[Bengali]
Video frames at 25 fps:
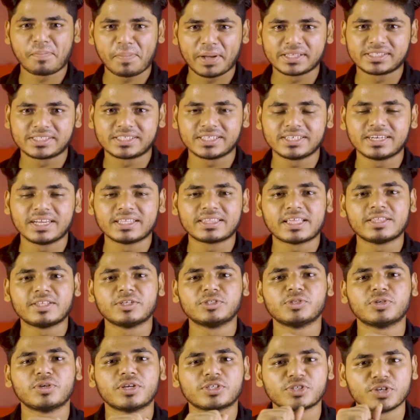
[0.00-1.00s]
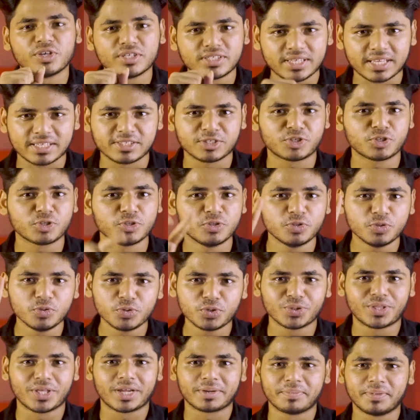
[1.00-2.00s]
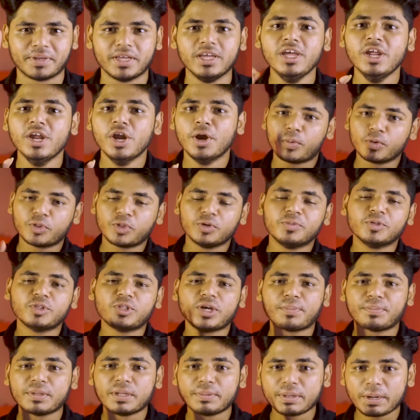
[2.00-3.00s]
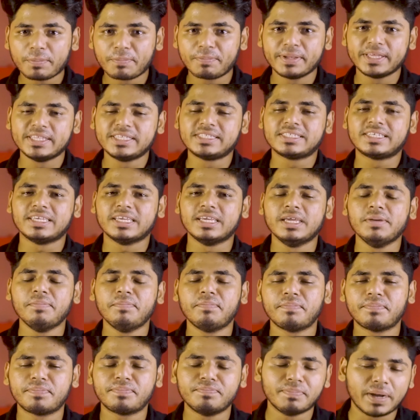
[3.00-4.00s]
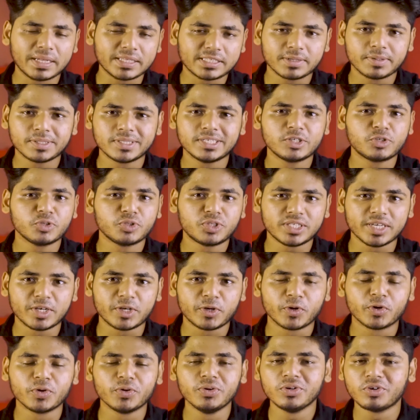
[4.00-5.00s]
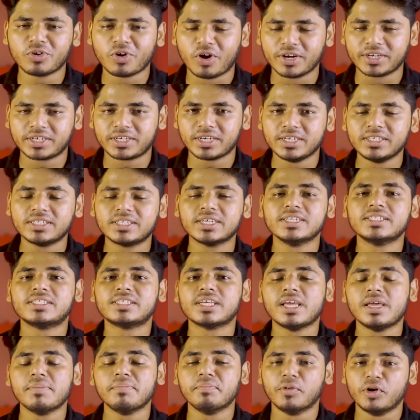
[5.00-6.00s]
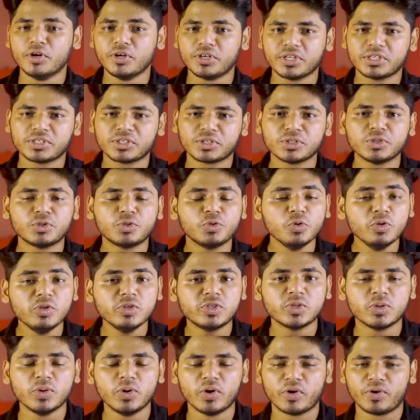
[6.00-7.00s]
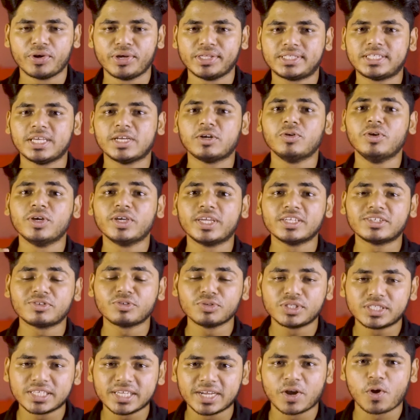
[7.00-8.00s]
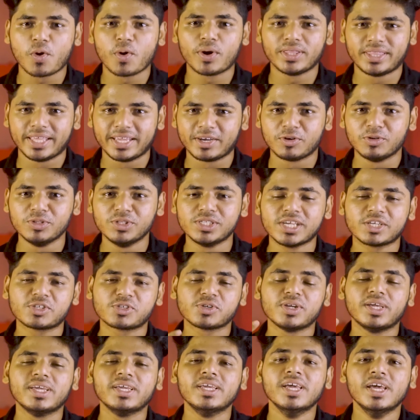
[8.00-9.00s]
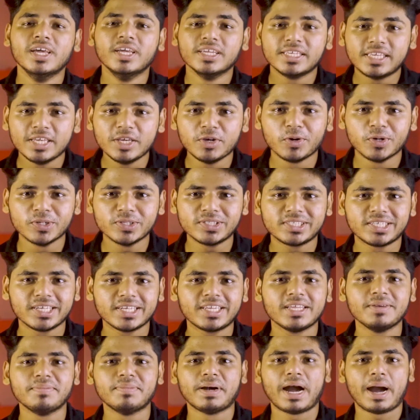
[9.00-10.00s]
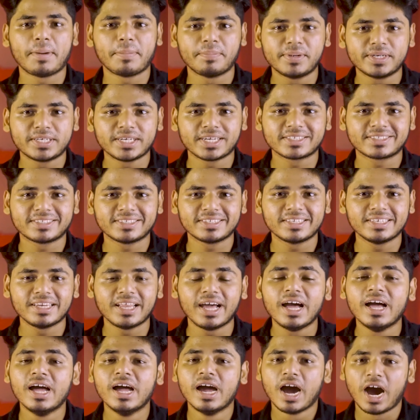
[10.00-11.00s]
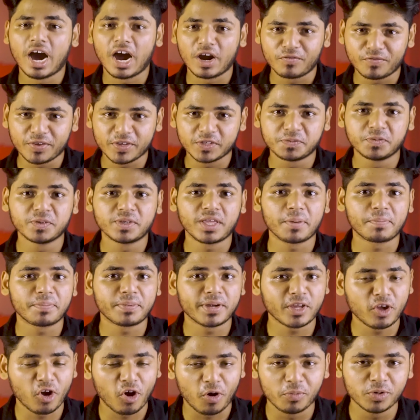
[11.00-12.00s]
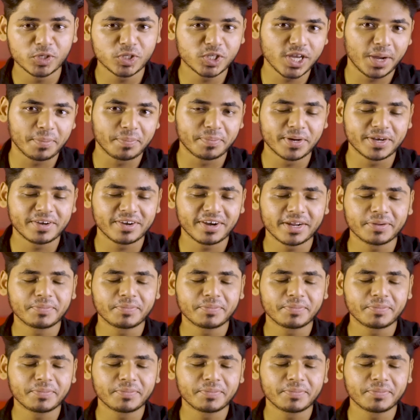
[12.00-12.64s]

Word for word: যারা পাচ্ছেন না তাদের জন্য আসলে সাজেশন দুটো থাকবে প্রথমত আপনি আপনার পেজকে মাঝে মাঝে একটু চেক করুন কন্টেন্টের যে মনিটাইজেশন টুলসগুলো রয়েছে এগুলোকে একটু চেক করে দেখুন যে আসলে কি হচ্ছে কিংবা আপডেট আসছে কিনা আর ফেসবুক অ্যাপটাকে অবশ্যই আপডেট